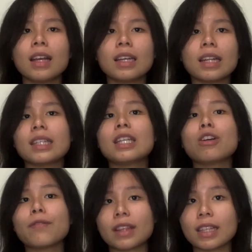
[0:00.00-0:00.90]
nah jadi gue
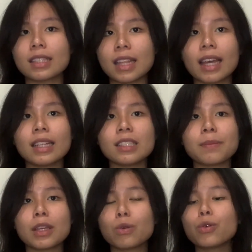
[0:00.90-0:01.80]
fitness dance
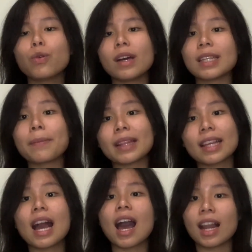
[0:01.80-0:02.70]
minggu 2 3
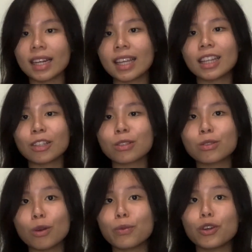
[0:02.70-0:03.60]
kali terus 20
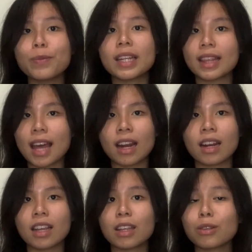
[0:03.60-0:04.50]
menitan
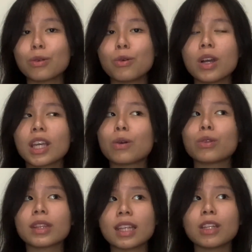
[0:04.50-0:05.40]
itu tuh gue
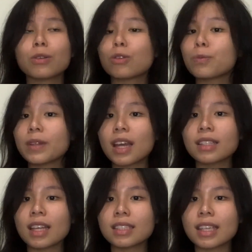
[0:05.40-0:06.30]
ngikutin youtube-nya
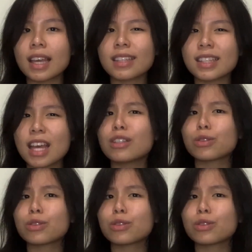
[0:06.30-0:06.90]
Saskia's Dance